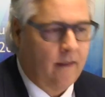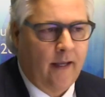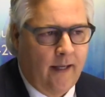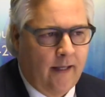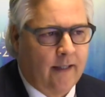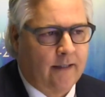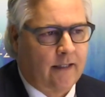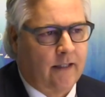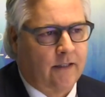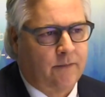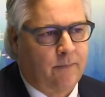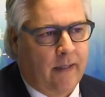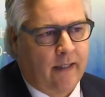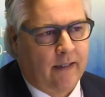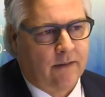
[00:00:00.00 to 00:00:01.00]
et la
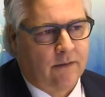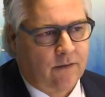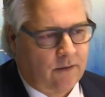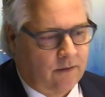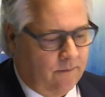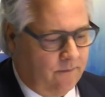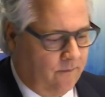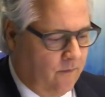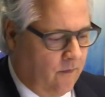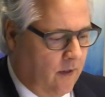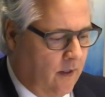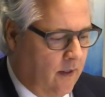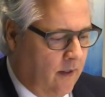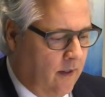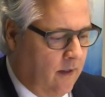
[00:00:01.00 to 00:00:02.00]
transparence.
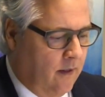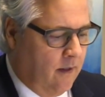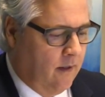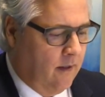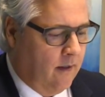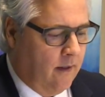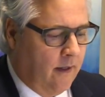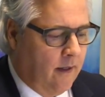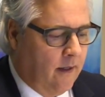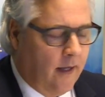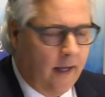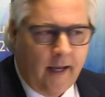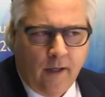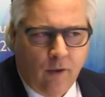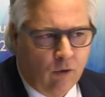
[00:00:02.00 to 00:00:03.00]

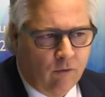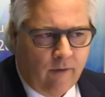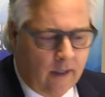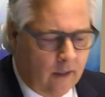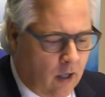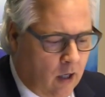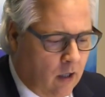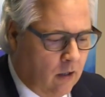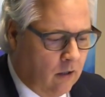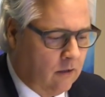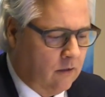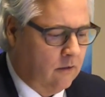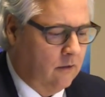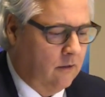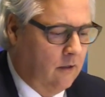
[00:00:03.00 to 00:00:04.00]
Et nos valeurs
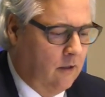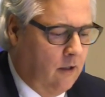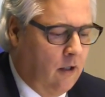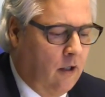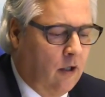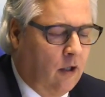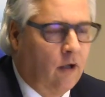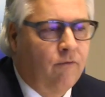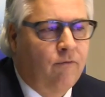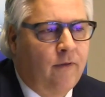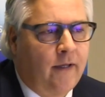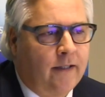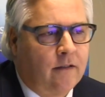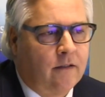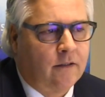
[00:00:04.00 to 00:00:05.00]

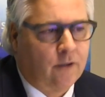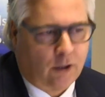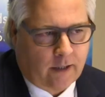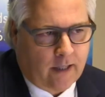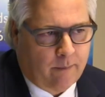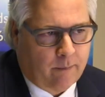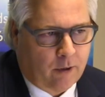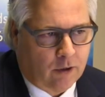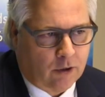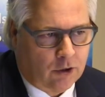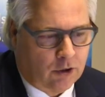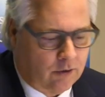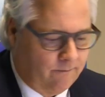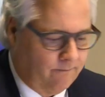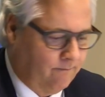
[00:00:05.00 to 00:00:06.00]
reflètent notre
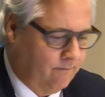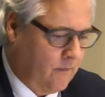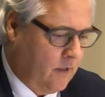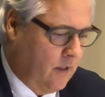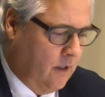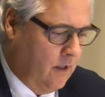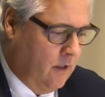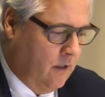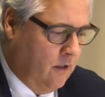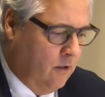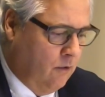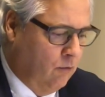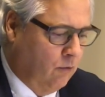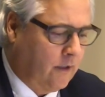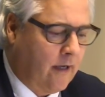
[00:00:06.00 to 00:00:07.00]
approche.
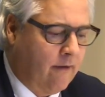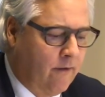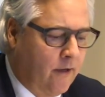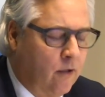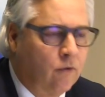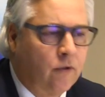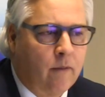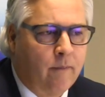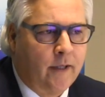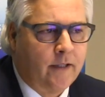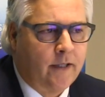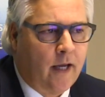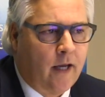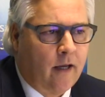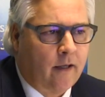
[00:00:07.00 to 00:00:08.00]
Nous travaillons de
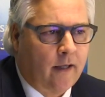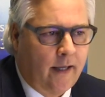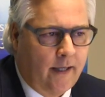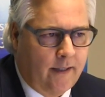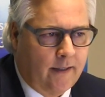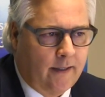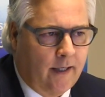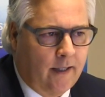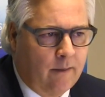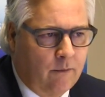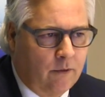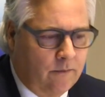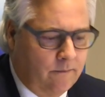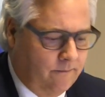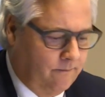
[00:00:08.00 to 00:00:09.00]
manière
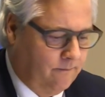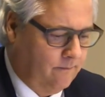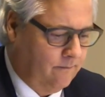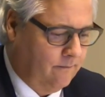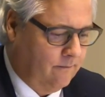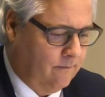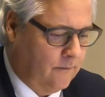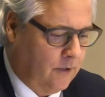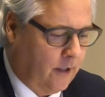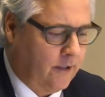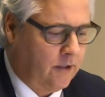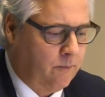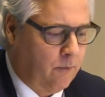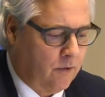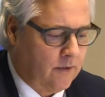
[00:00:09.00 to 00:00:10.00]
équitable,
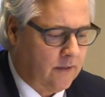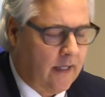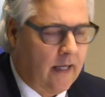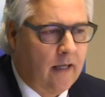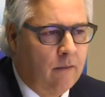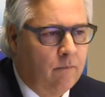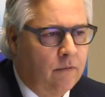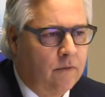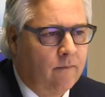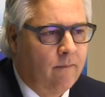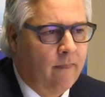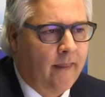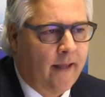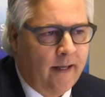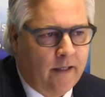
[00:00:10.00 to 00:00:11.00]
responsable,
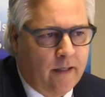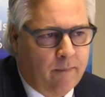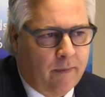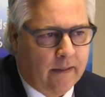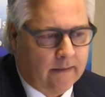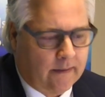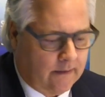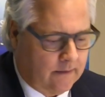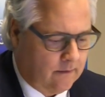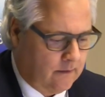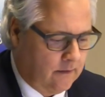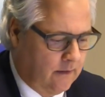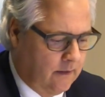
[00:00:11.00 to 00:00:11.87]
indépendante,